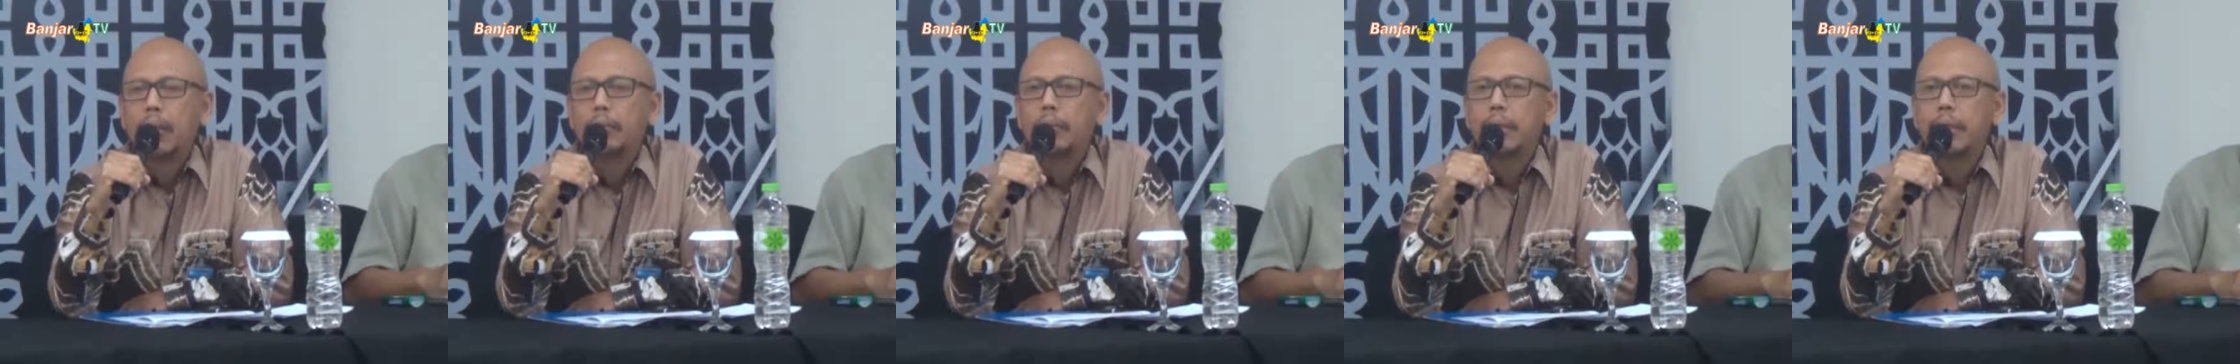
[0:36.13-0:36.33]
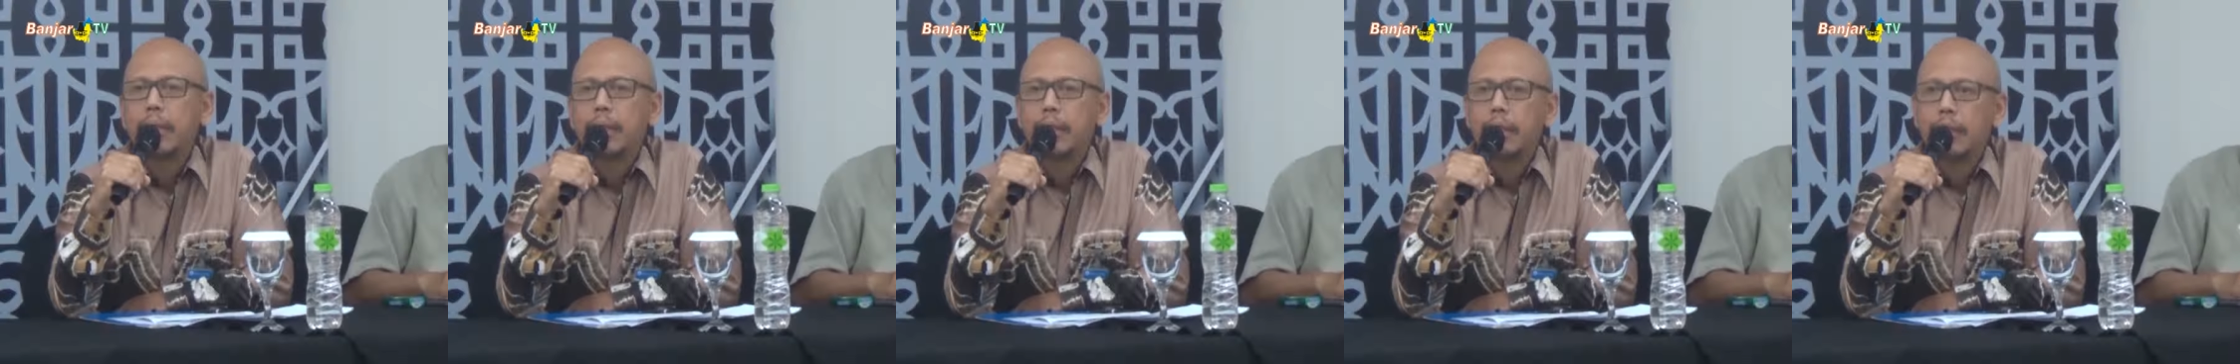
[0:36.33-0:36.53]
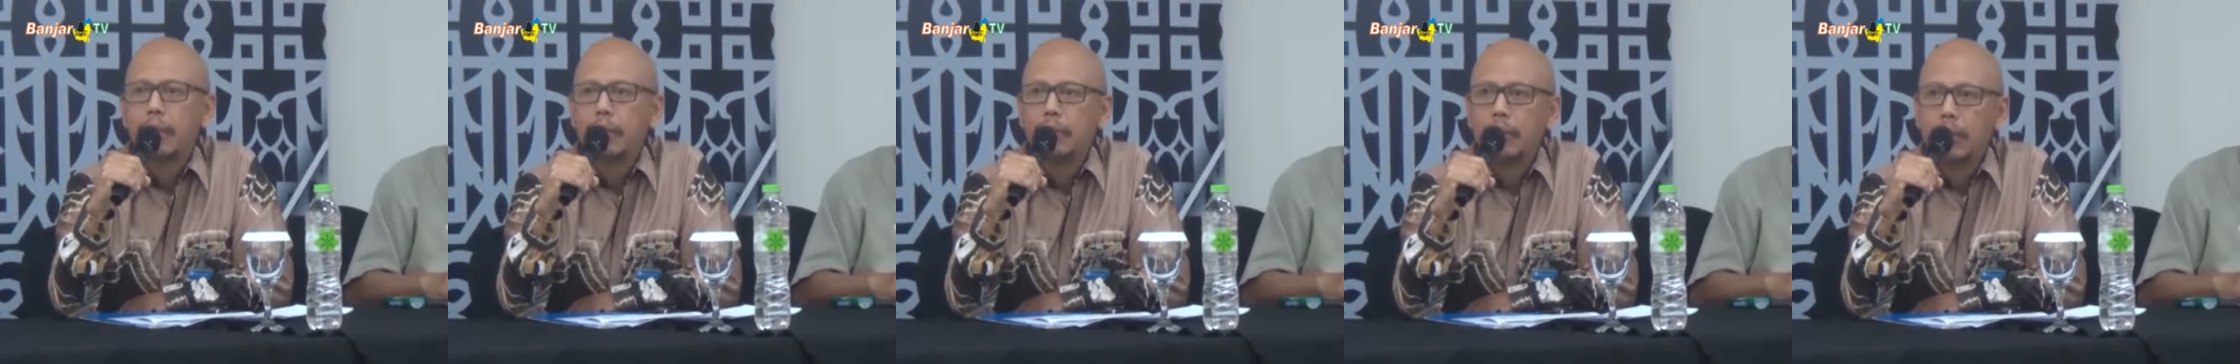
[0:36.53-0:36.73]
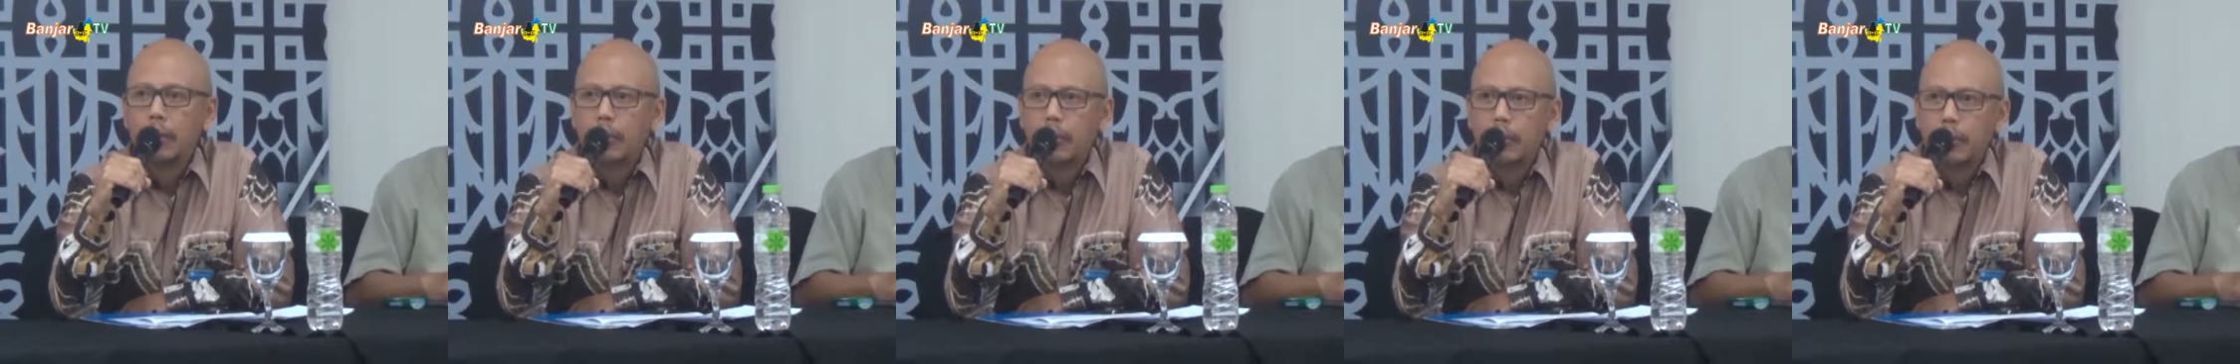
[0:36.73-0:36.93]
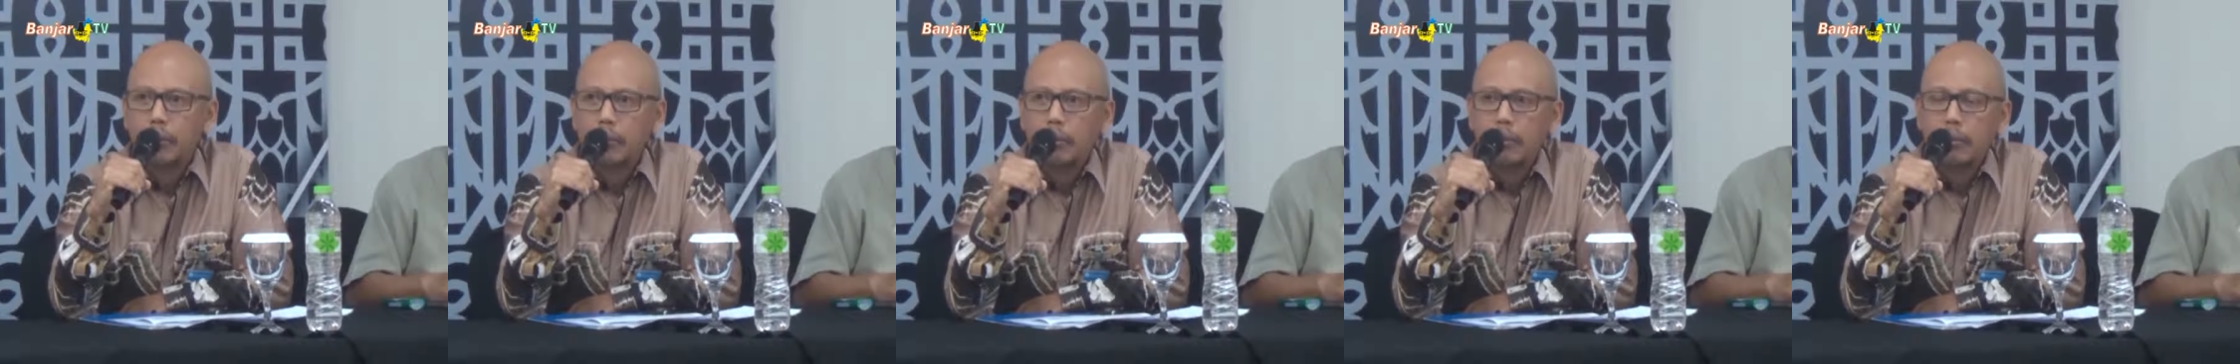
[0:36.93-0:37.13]
Kalsol. Kalsel
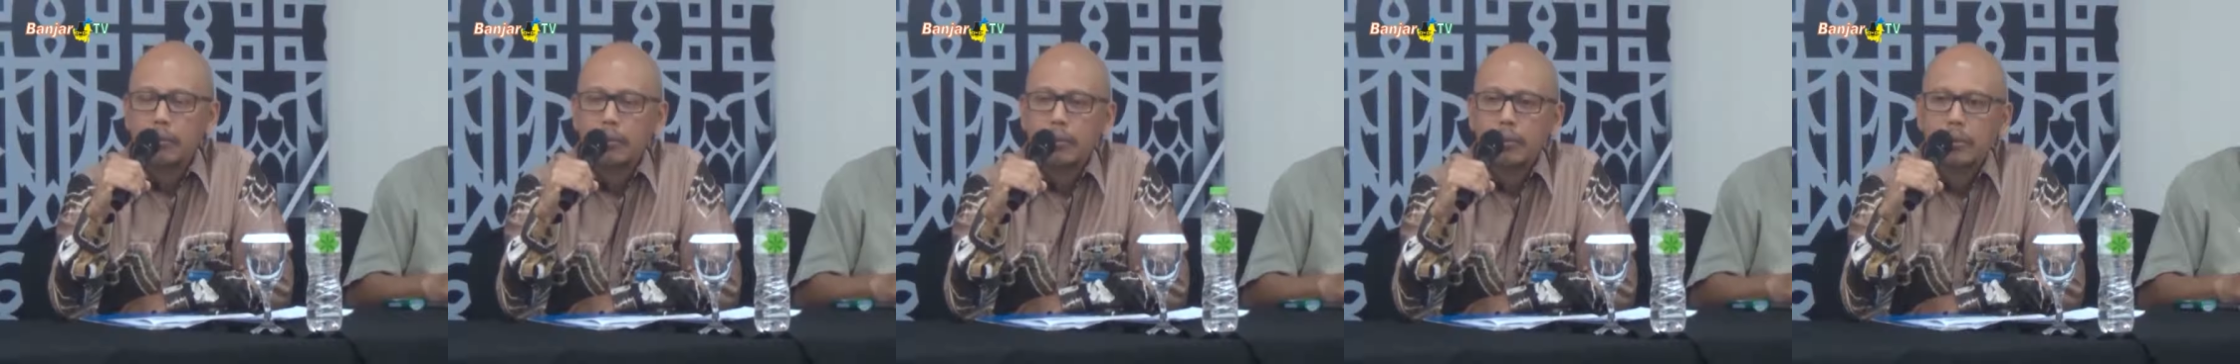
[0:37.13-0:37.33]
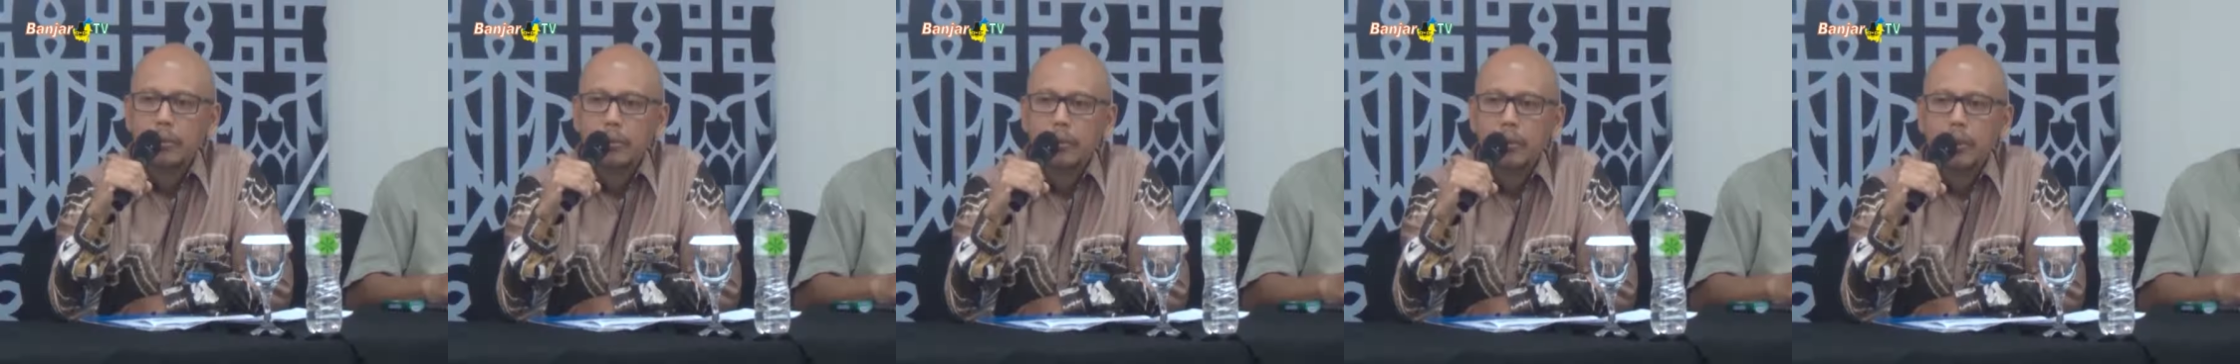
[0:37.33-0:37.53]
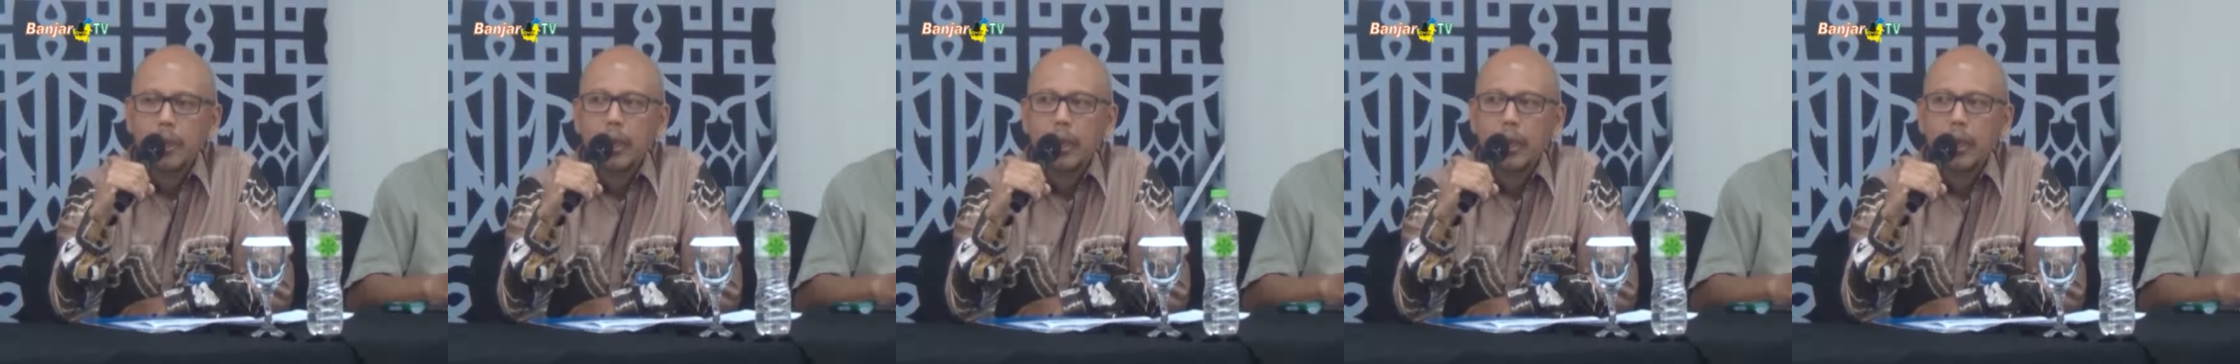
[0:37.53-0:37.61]
Herawanto